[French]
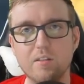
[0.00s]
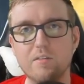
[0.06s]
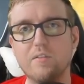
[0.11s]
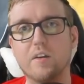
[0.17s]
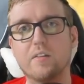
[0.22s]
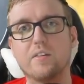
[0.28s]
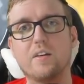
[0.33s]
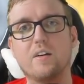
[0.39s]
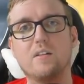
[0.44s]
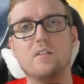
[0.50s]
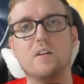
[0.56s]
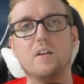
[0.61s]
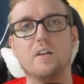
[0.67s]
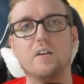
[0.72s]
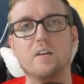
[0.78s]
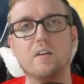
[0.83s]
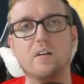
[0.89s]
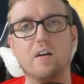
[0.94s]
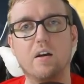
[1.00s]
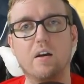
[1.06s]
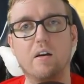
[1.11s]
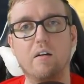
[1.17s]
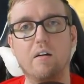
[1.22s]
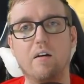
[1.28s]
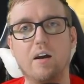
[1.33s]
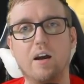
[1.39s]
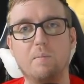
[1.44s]
faire faire ça
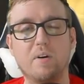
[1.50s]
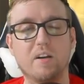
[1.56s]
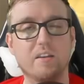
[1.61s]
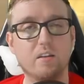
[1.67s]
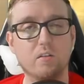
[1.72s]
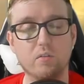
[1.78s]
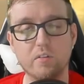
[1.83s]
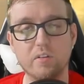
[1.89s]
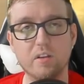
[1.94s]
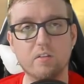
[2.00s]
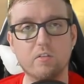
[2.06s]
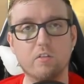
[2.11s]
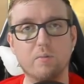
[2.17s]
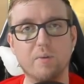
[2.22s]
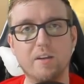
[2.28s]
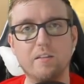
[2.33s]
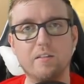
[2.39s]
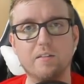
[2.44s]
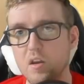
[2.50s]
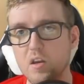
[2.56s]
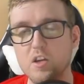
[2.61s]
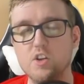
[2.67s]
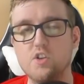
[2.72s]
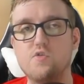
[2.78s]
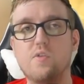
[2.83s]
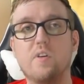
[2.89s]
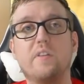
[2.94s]
euh, à partir de cette semaine.
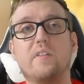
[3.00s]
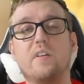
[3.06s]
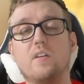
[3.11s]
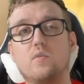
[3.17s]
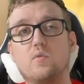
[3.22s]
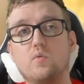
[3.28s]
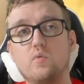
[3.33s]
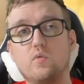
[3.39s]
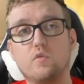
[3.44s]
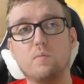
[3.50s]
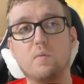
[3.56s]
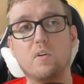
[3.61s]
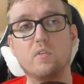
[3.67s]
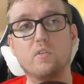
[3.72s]
Je vais essayer tout doucement de